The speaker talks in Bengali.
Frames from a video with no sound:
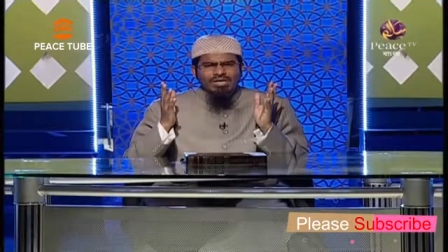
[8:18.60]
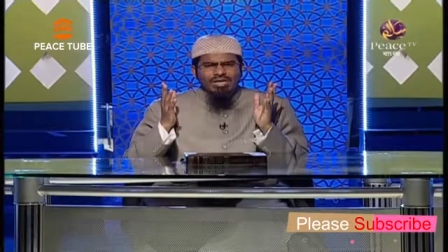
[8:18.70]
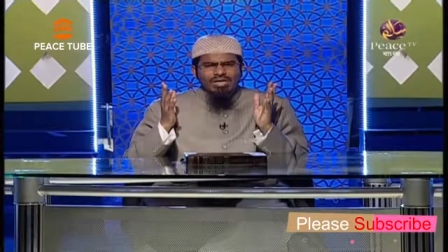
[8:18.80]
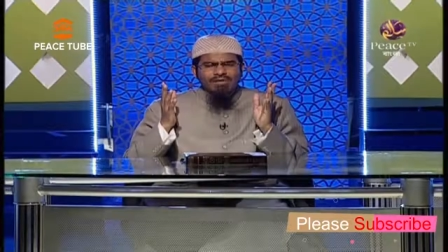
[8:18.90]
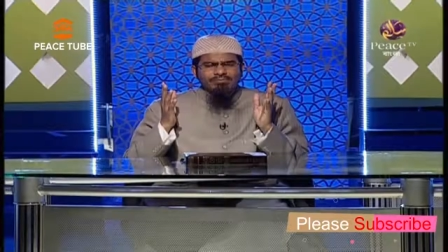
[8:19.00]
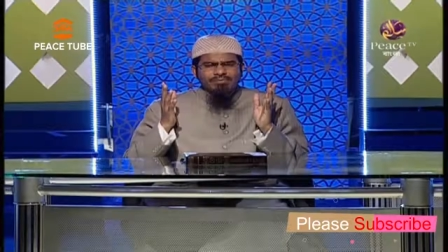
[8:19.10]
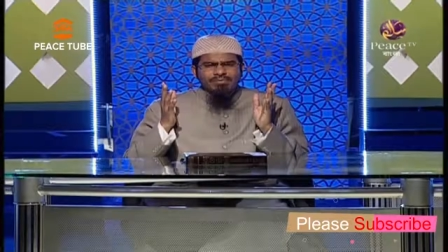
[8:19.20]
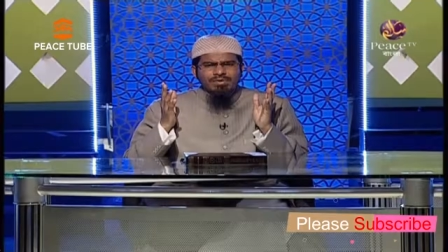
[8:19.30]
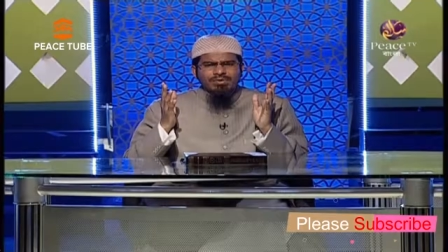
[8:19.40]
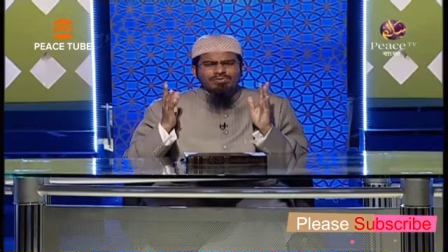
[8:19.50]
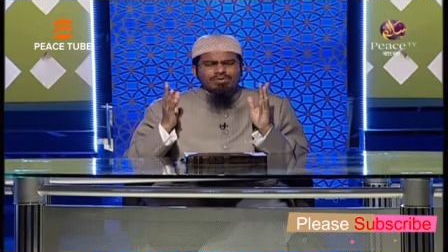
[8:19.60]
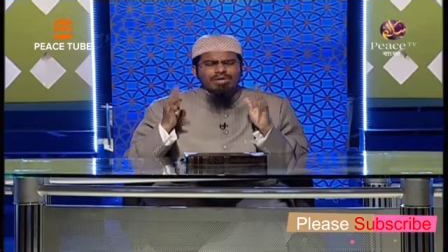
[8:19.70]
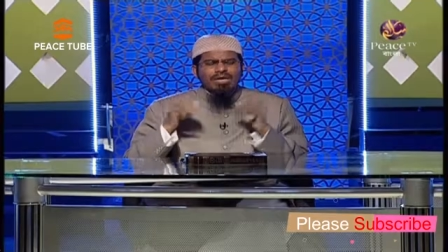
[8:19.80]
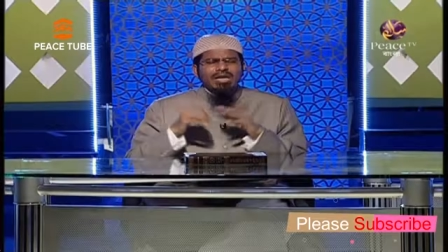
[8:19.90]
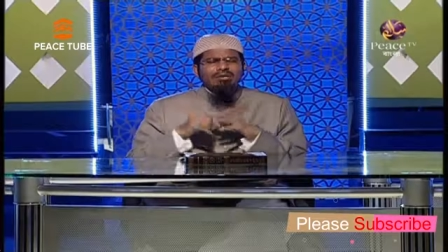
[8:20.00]
হারাম
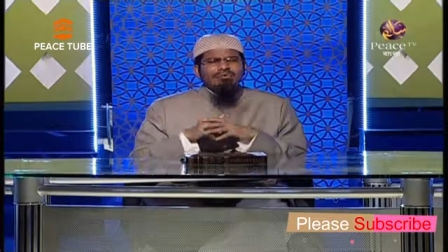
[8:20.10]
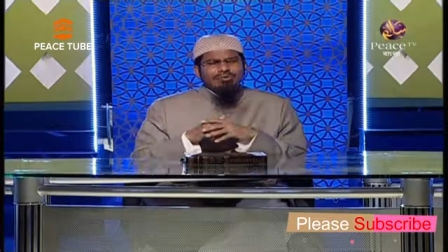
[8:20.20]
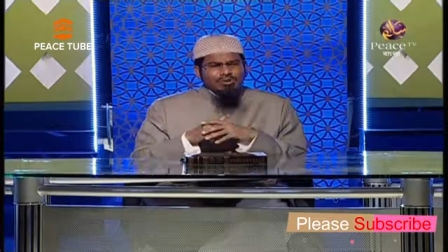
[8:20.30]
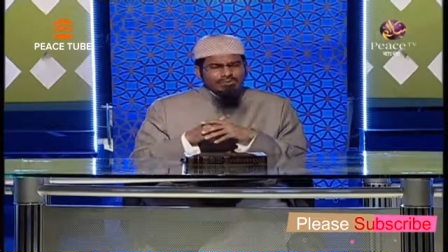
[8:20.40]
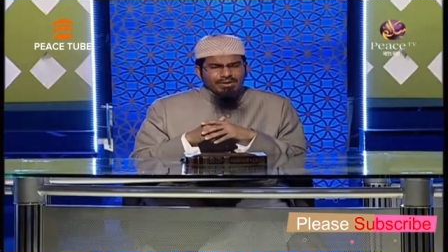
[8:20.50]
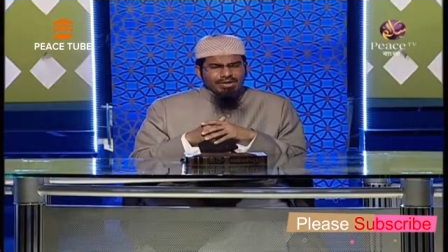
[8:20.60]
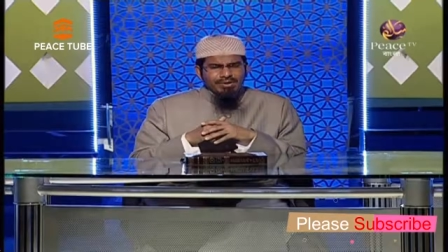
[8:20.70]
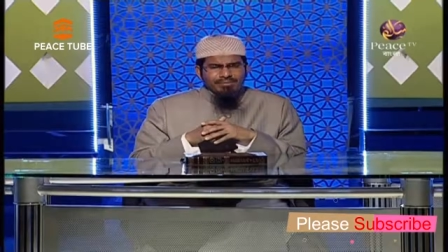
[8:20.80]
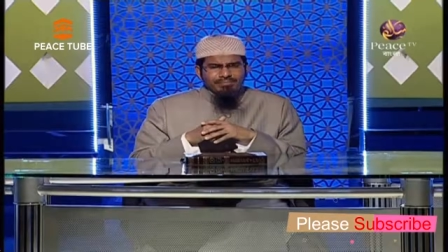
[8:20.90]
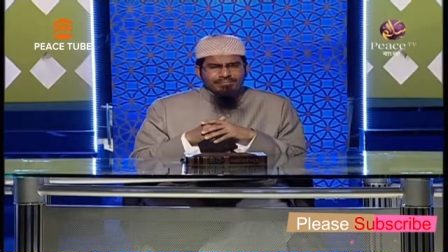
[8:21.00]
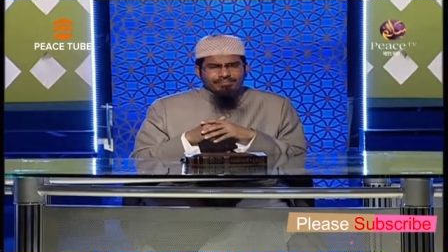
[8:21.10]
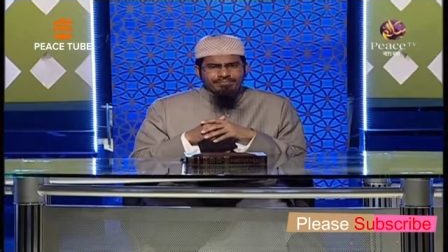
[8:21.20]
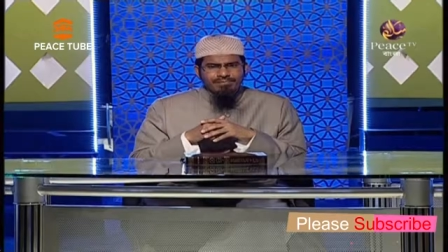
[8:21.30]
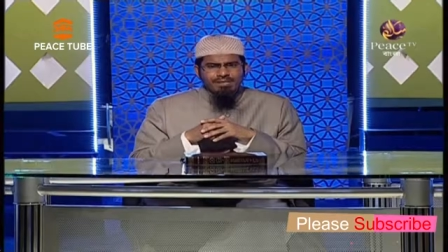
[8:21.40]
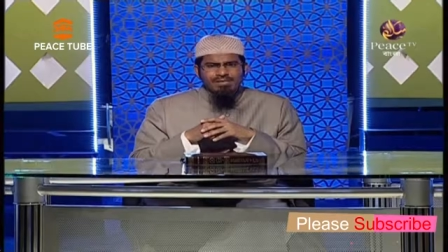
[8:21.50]
কোনগুলি হারাম হইতে হবে না
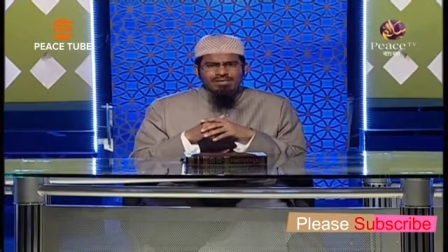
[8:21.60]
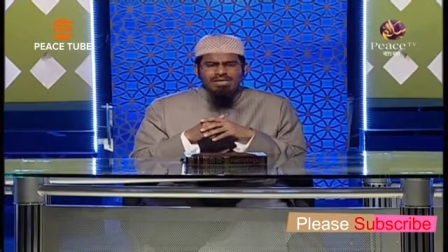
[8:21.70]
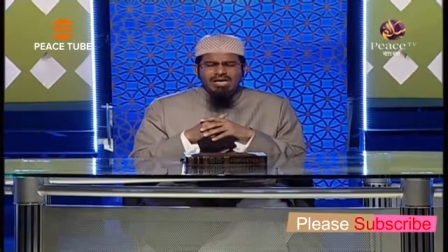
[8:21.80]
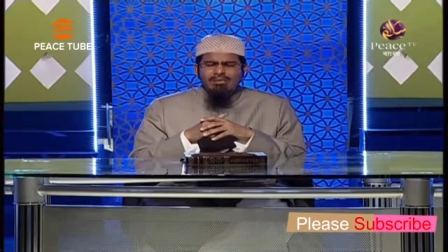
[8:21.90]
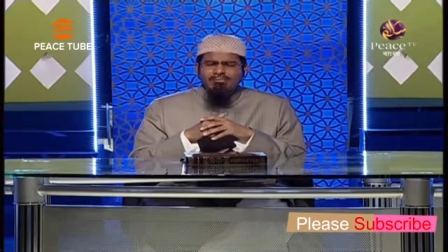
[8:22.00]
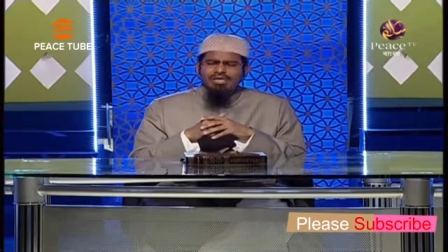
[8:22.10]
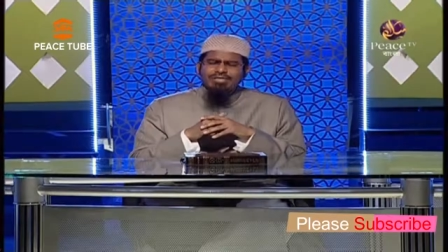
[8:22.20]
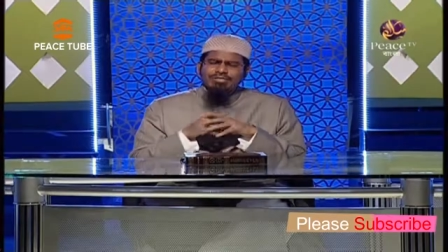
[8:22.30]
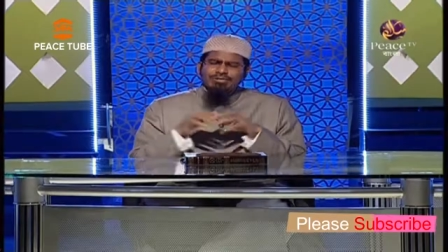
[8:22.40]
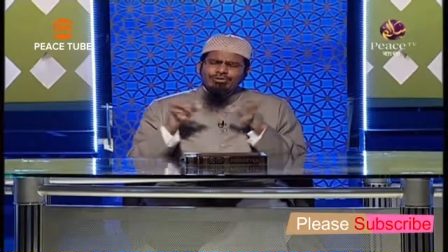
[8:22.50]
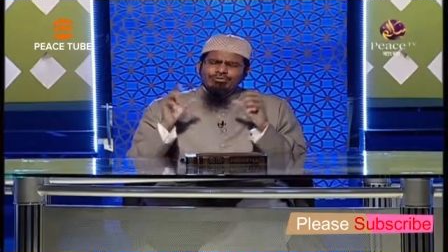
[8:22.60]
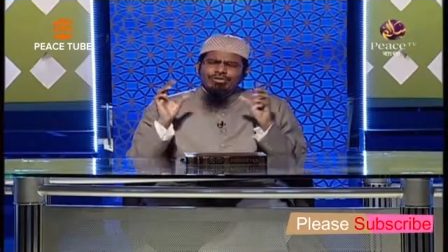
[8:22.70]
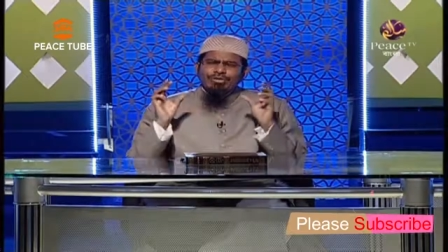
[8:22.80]
আমরা এই চিত্রগুলির